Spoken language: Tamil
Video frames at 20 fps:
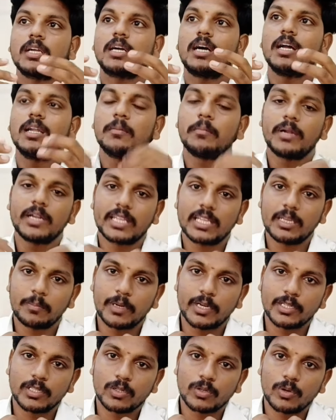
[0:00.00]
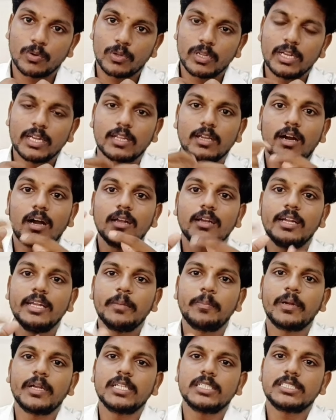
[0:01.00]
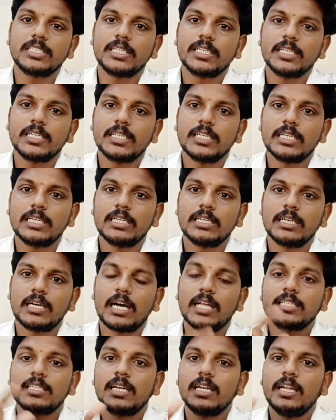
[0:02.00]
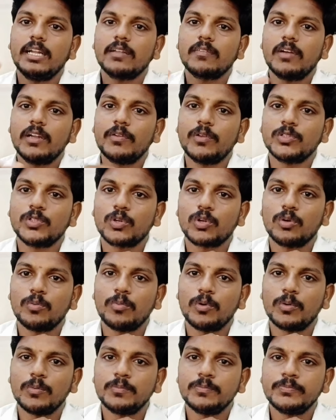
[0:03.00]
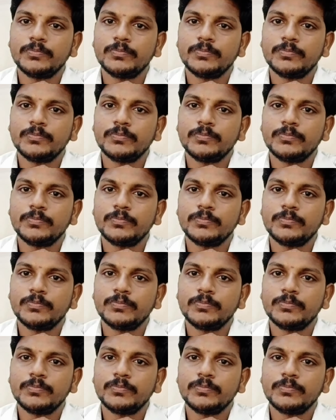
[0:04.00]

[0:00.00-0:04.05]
காலை மடக்கி படுத்துக்கணும் இன்னும் கால் அடிப்பட்டுச்சு அதனால் எனக்கு வலி வந்திருக்குமோ